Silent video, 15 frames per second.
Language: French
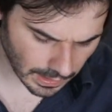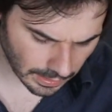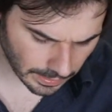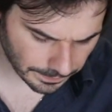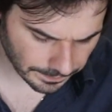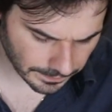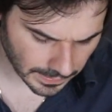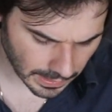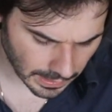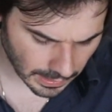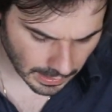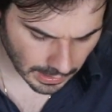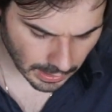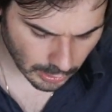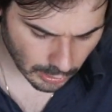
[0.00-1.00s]
Euh,
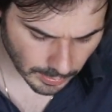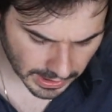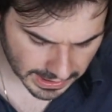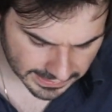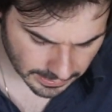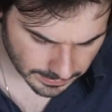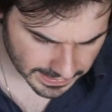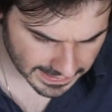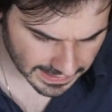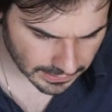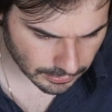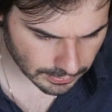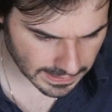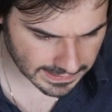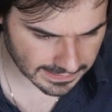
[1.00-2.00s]
comment les hommes
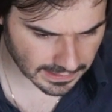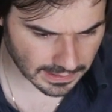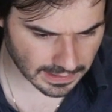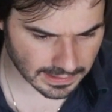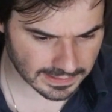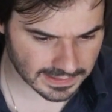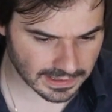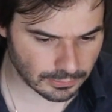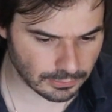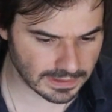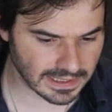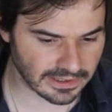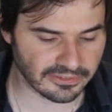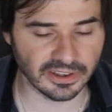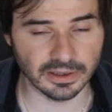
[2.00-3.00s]
séduisent Ils
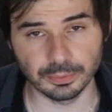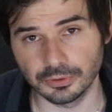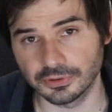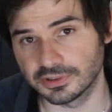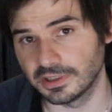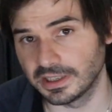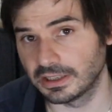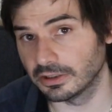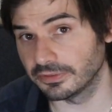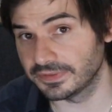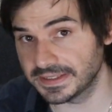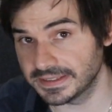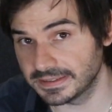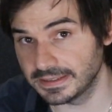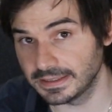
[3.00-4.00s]
séduisent à 20% avec leur
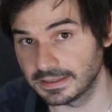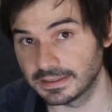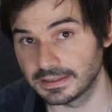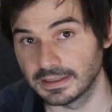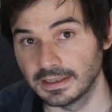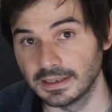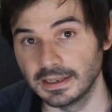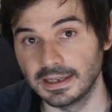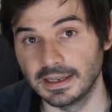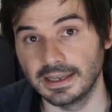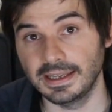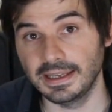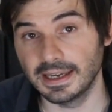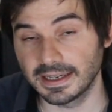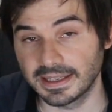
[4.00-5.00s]
physique
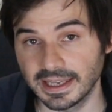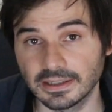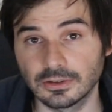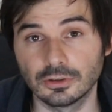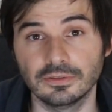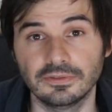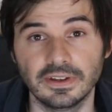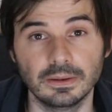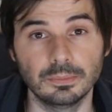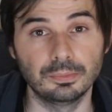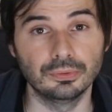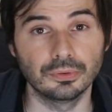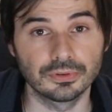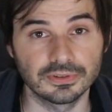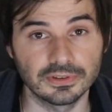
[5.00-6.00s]
et à
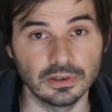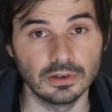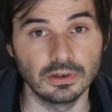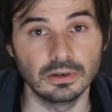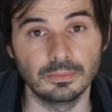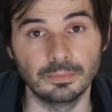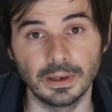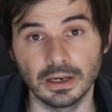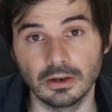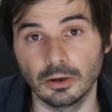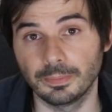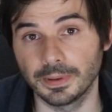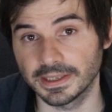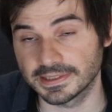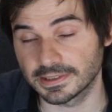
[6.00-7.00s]
80% par
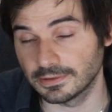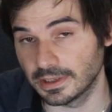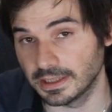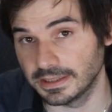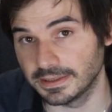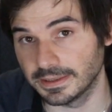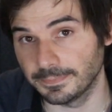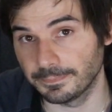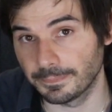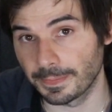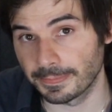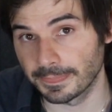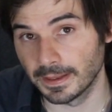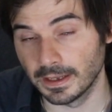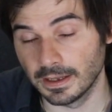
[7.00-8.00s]
leur personnalité.
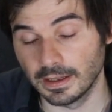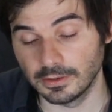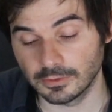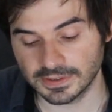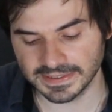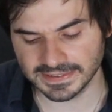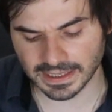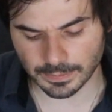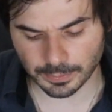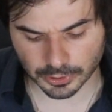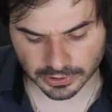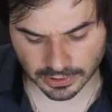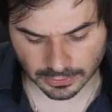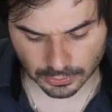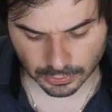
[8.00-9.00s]
Donc ça, c'est
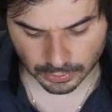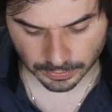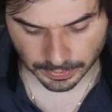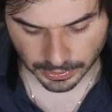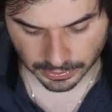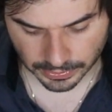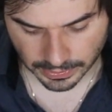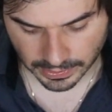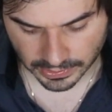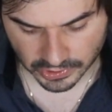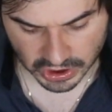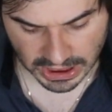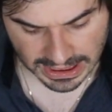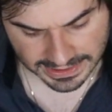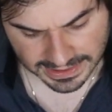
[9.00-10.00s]
important de le comprendre.
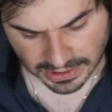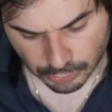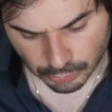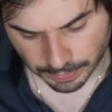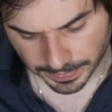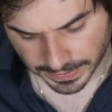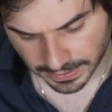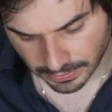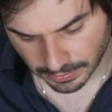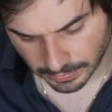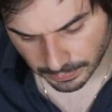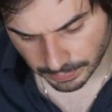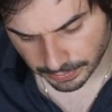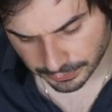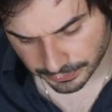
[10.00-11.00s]
Je l'ai découpé
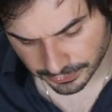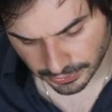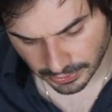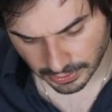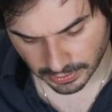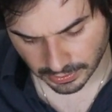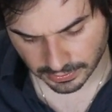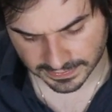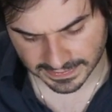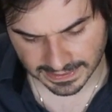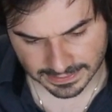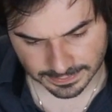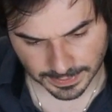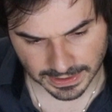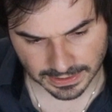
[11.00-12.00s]
en plusieurs euh,
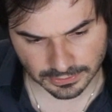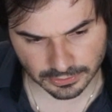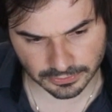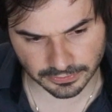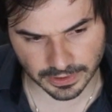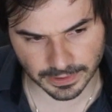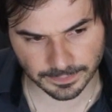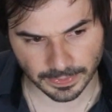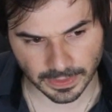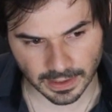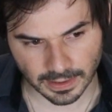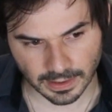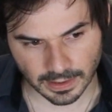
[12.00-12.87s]
aspects, tu vois.